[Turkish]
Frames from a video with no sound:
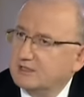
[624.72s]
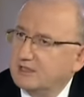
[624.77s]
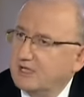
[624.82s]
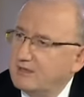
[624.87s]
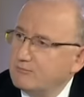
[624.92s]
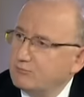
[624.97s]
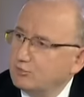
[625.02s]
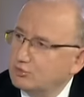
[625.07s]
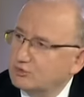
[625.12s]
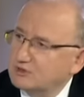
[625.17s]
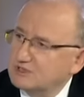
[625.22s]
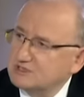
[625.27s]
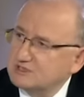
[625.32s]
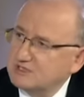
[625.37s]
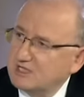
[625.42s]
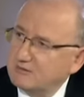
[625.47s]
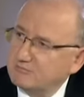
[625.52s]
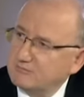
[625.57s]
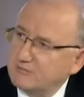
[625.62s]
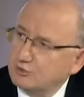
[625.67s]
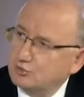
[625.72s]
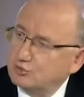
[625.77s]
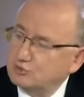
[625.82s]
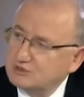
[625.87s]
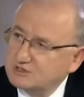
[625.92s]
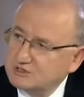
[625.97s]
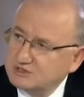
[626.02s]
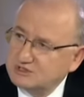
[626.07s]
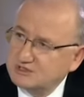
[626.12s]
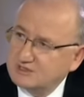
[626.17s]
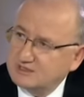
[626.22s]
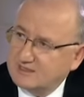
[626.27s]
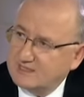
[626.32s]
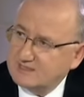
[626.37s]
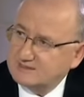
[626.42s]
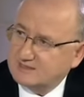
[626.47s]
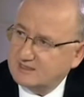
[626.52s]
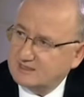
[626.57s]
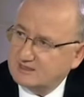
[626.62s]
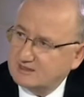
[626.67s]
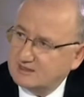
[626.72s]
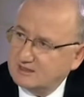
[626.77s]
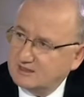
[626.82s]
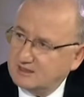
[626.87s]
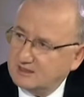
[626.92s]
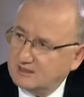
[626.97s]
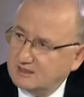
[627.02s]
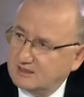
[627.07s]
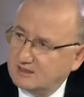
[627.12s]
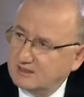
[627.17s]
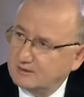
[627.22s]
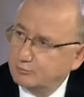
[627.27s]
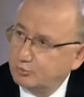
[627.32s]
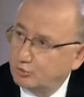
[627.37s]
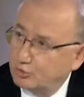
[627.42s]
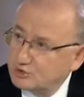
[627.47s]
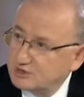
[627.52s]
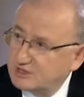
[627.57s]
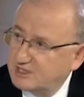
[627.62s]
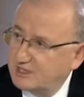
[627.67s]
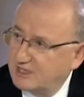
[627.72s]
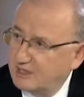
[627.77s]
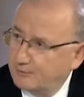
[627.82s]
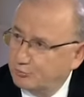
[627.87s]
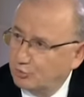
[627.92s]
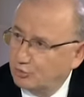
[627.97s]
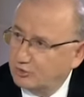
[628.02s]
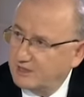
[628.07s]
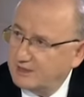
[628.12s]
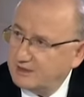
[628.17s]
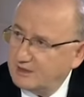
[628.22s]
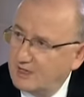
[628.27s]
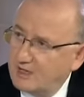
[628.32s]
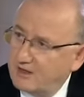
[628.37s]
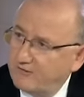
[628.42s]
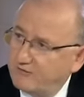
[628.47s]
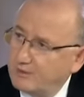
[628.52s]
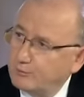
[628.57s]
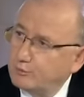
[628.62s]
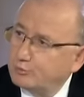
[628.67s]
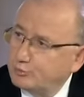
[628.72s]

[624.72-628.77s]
e, hem yurt içi hem de yurt dışı destekli e, projeler yapıyorlar. Ve bu